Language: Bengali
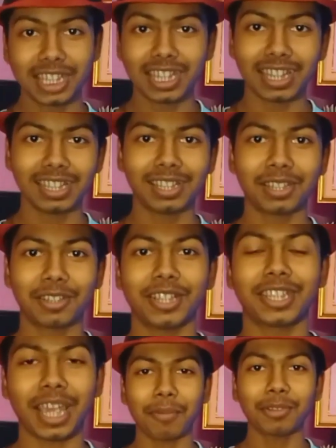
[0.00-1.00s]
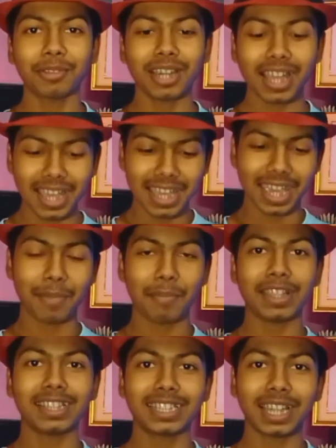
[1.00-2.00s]
শিখিয়ে দিতে চলেছি হ্যাঁ বন্ধুরা এই
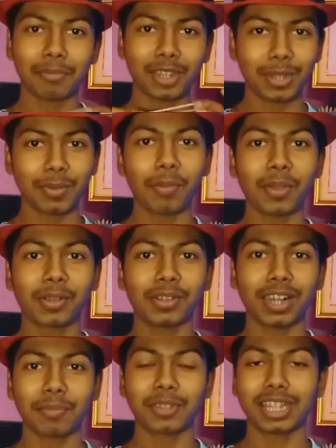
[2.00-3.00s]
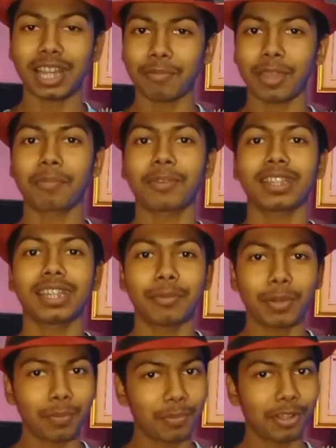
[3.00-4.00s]
ম্যাজিকটা আমি কিভাবে করলাম সেটা আমি আপনাদের
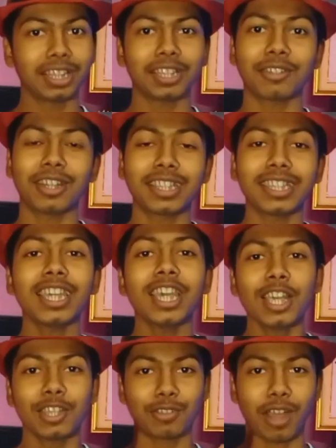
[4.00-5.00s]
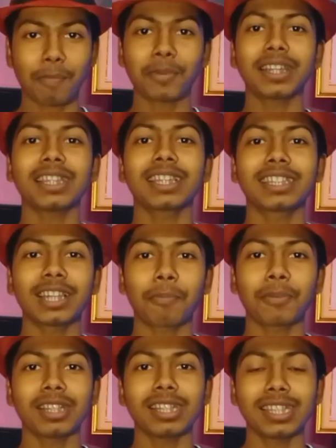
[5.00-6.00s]
এবার বলতে চলেছি সো আপনারা দেখছেন
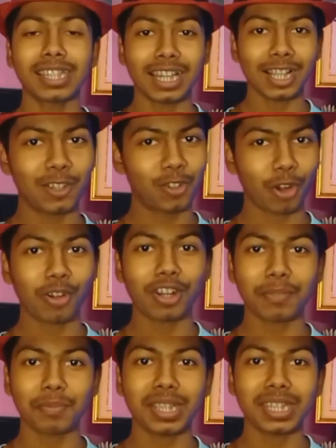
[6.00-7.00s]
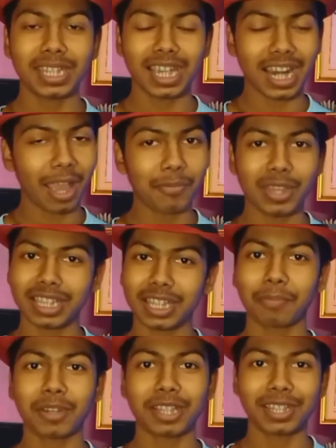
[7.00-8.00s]
আপনাদের এই চ্যানেল জগন্নাথ ম্যাজিশিয়ান আমি আছি
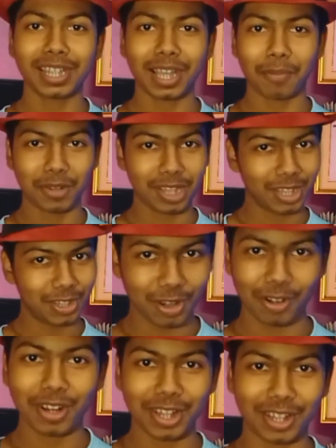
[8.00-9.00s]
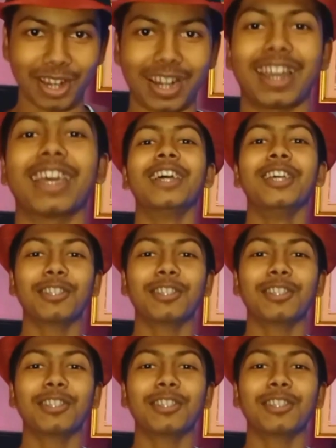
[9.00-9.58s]
আপনাদের সাথে আপনাদের জগন্নাথ সরকার